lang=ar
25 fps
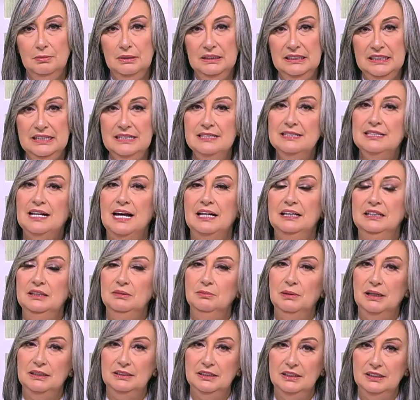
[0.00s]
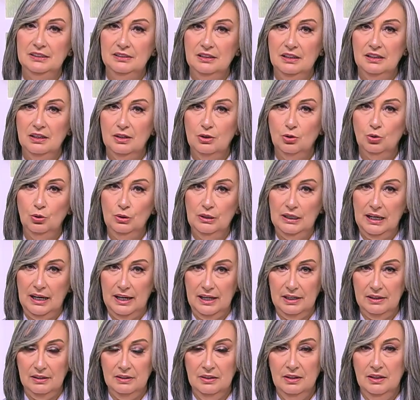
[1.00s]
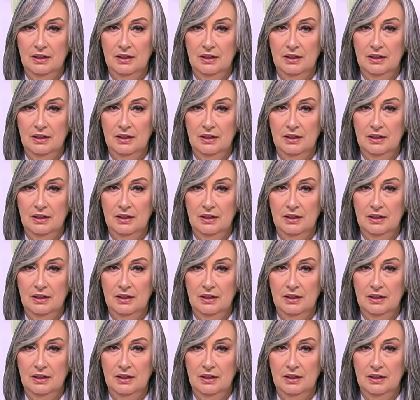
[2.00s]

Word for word: بنقيس عليه بعد كده كل حاجة